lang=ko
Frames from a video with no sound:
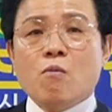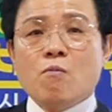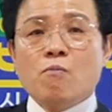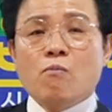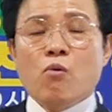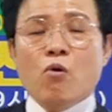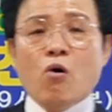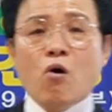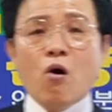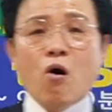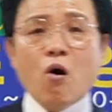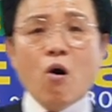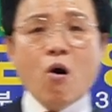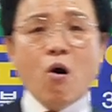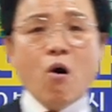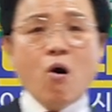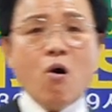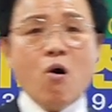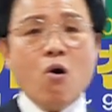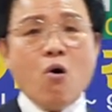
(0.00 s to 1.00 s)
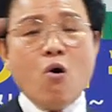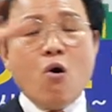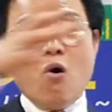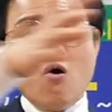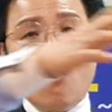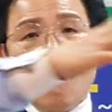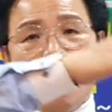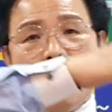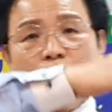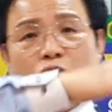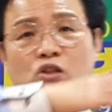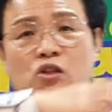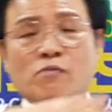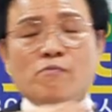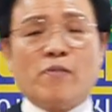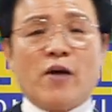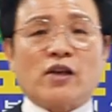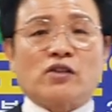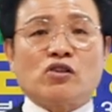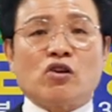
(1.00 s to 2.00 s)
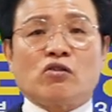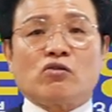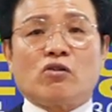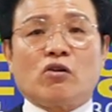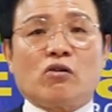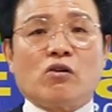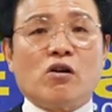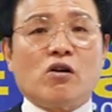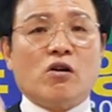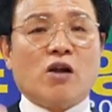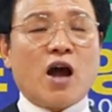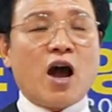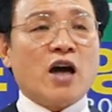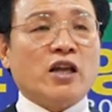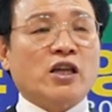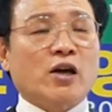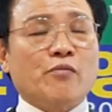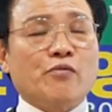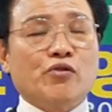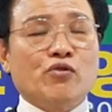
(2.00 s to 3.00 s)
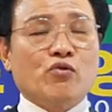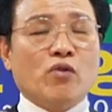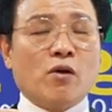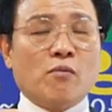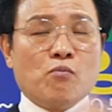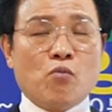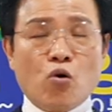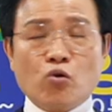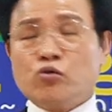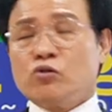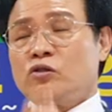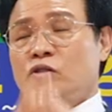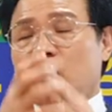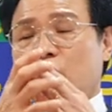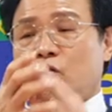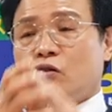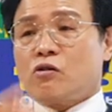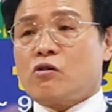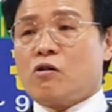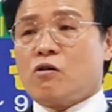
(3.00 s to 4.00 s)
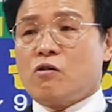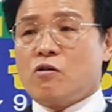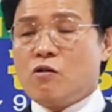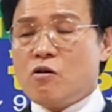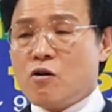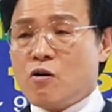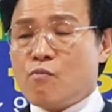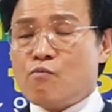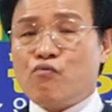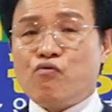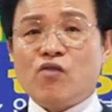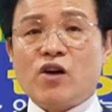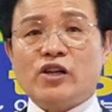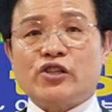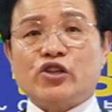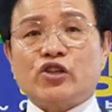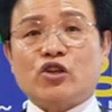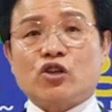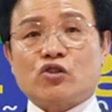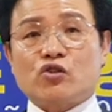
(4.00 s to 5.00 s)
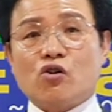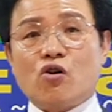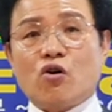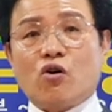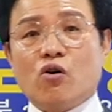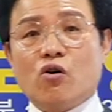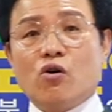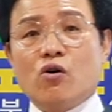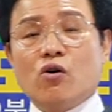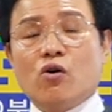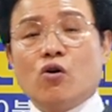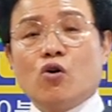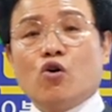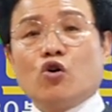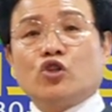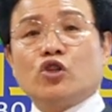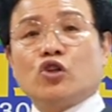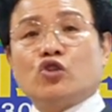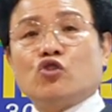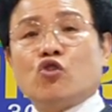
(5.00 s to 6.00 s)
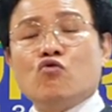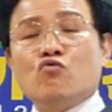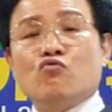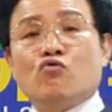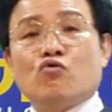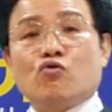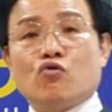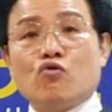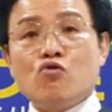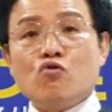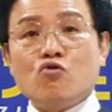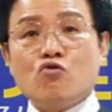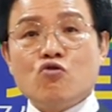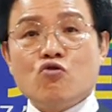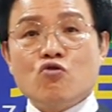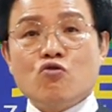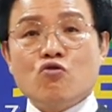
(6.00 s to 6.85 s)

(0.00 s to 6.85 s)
모든 백성들을 아담 이후의 모든 자들을 부활시켜서 어떻게 천국으로